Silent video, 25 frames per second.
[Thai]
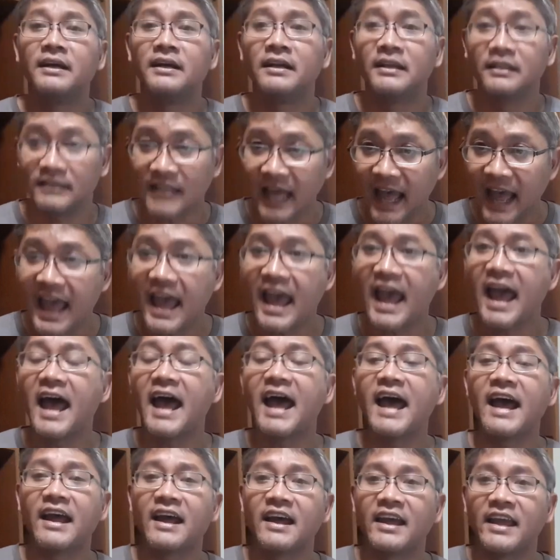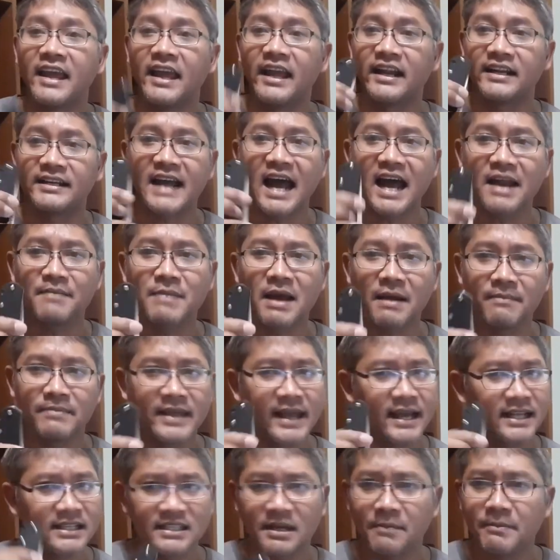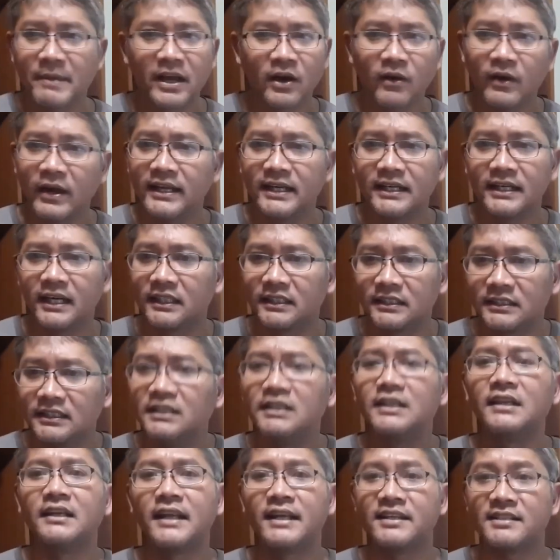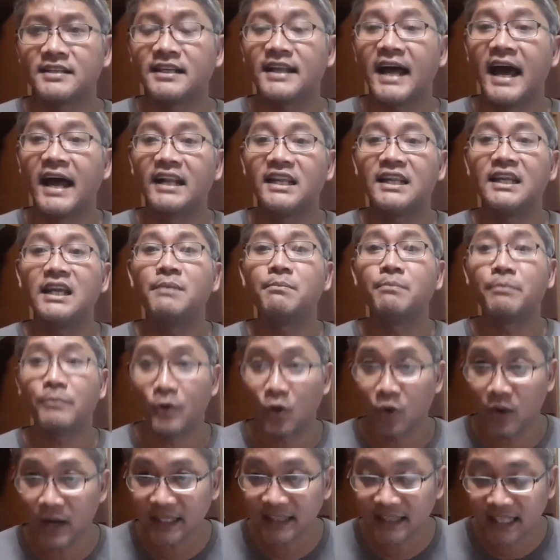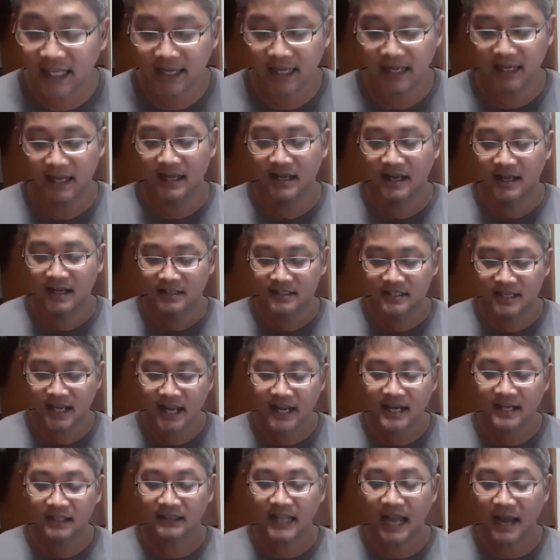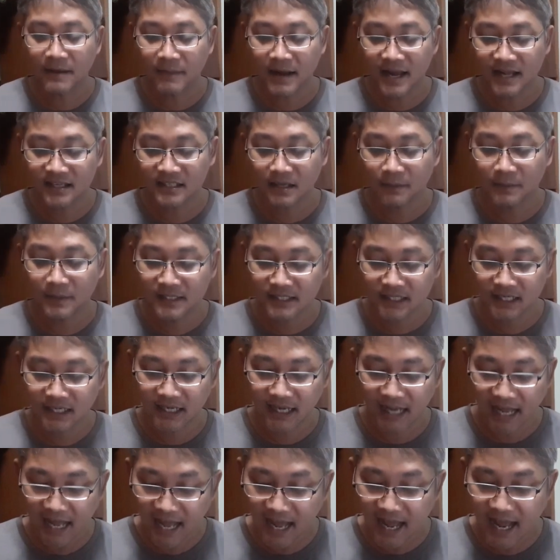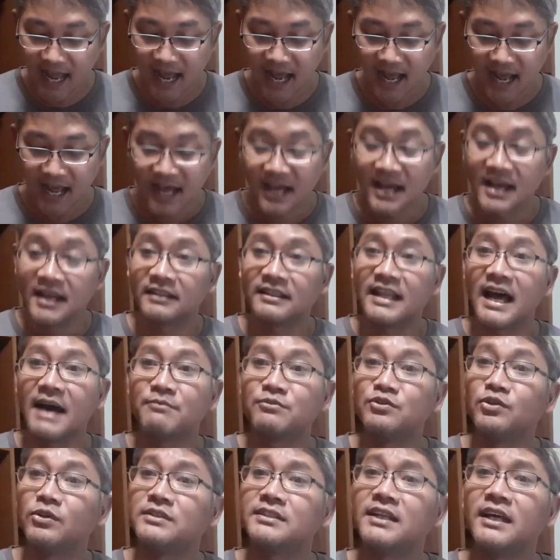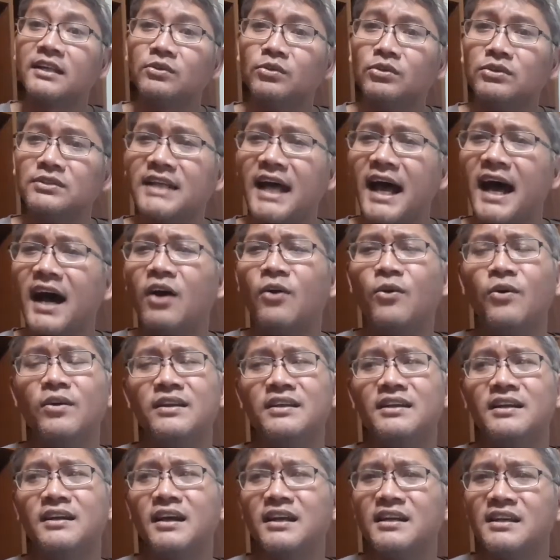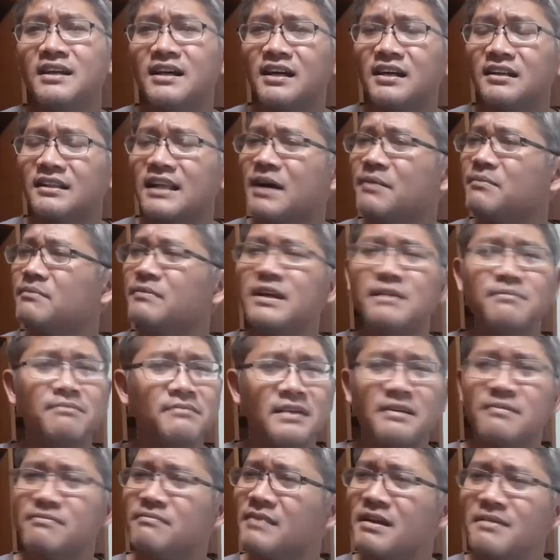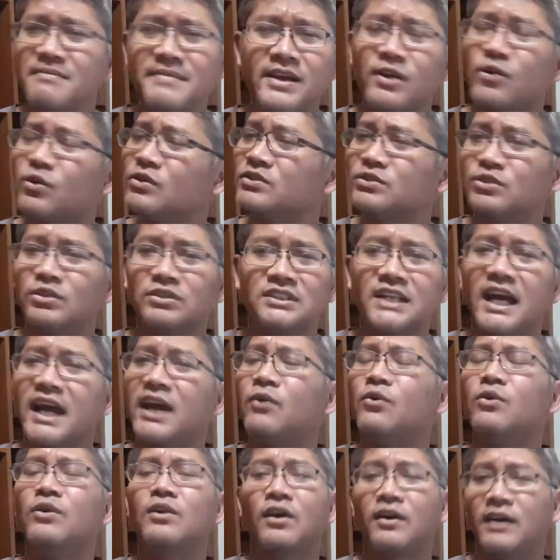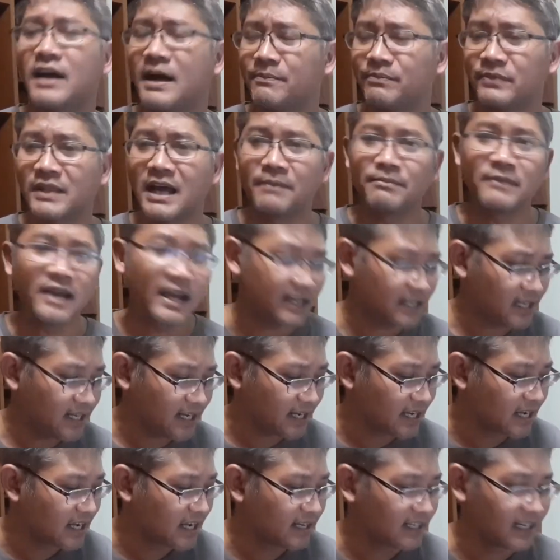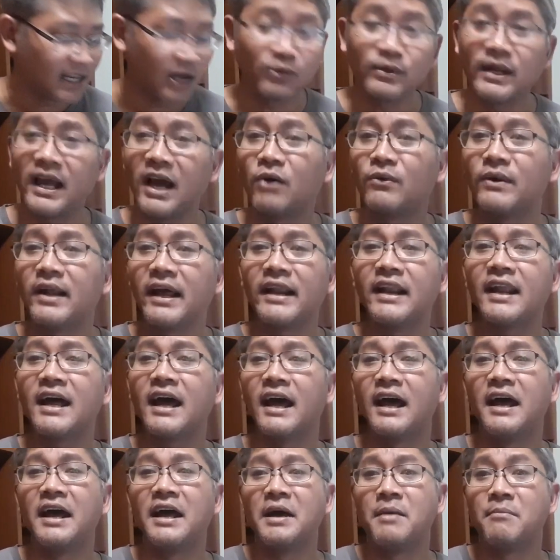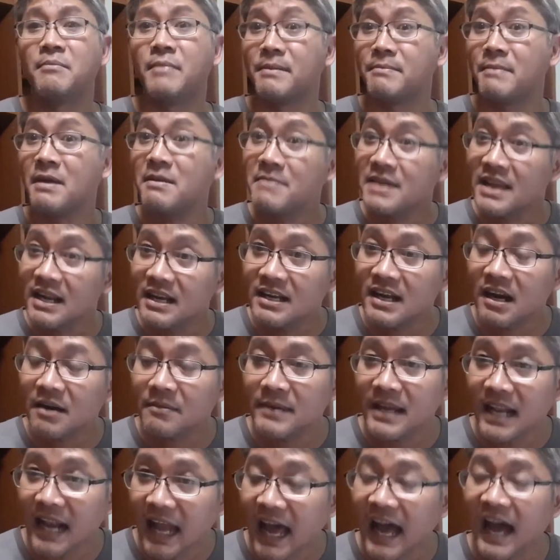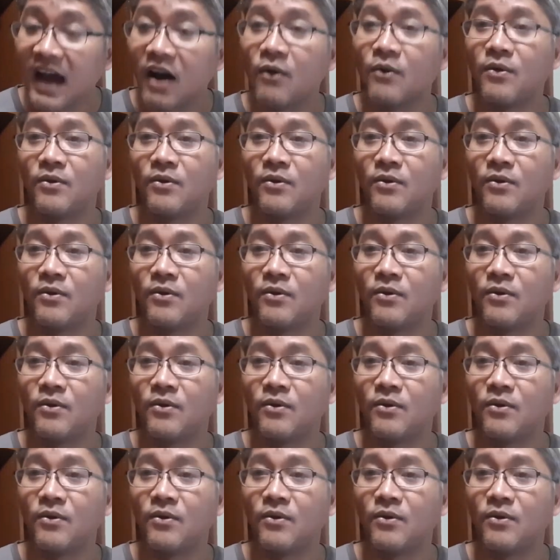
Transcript: แต่เหตุการณ์แบบนี้จะไม่ค่อยเกิดขึ้นในสถานที่ปกติ เช่น ตามห้างสรรพสินค้า ตามสวนจตุจักรคนเยอะๆ ไม่ไม่ไม่มีคนสนใจคุณหรอกครับ ตามใดที่แถวแถวนั้นน่ะ มันไม่มีเรื่องมีราว